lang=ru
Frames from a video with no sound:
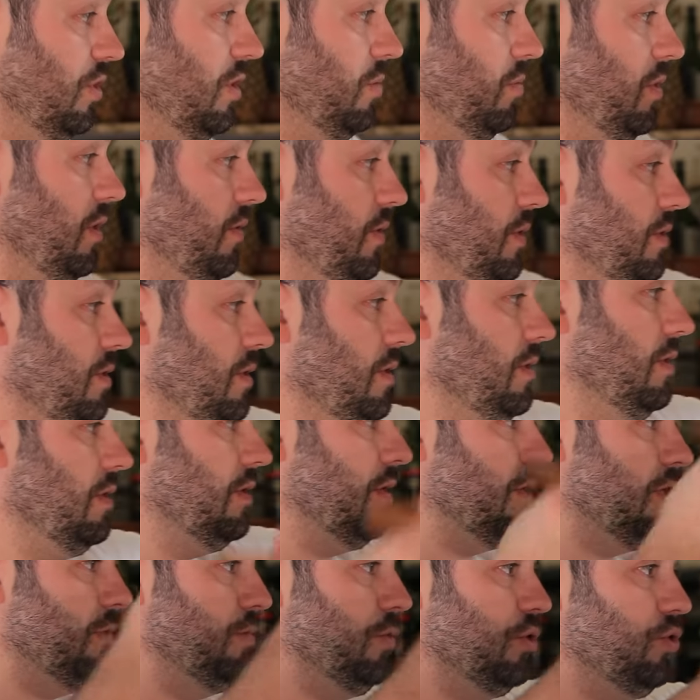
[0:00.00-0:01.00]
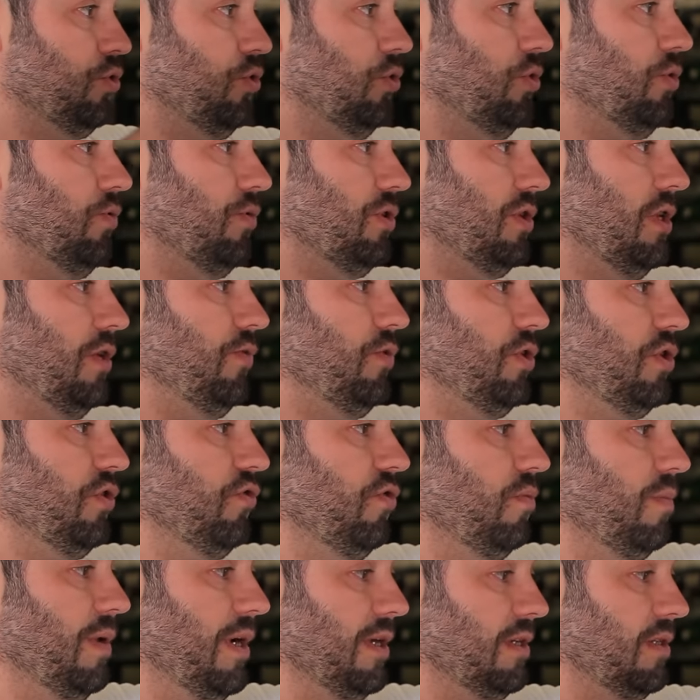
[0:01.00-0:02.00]
добавить размягченного сливочного
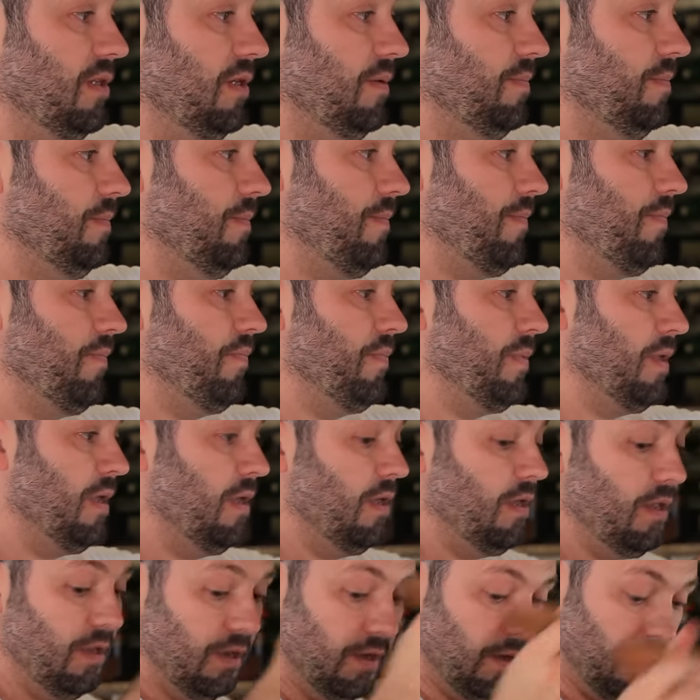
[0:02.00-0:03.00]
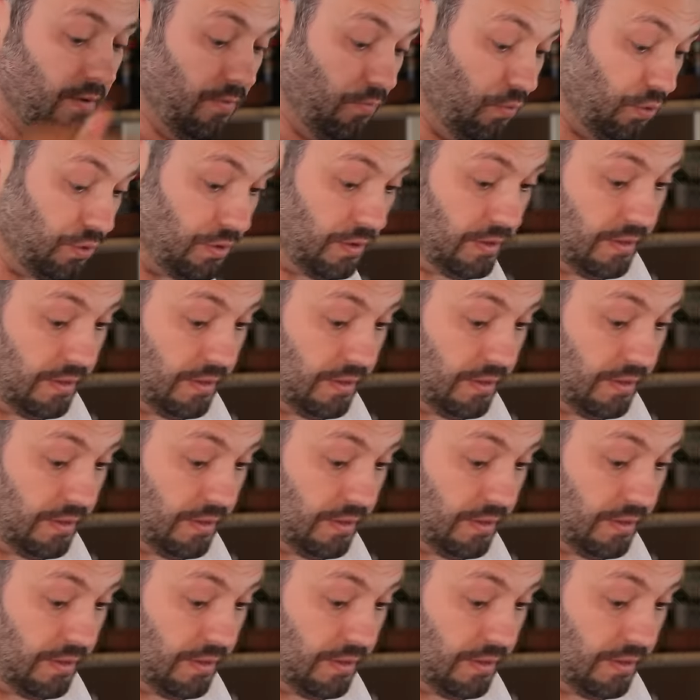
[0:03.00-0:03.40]
масла. Вот